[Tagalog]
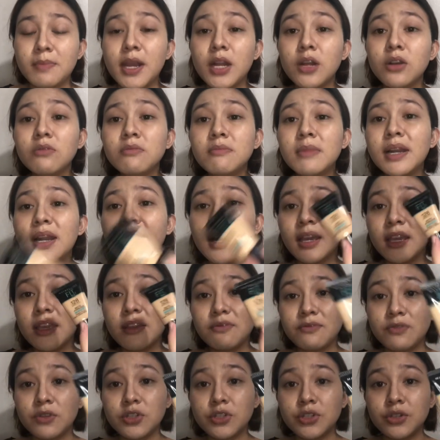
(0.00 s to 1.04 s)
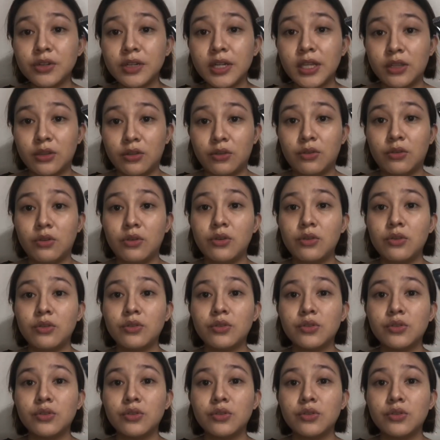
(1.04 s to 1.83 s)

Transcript: Merong malaking version nito.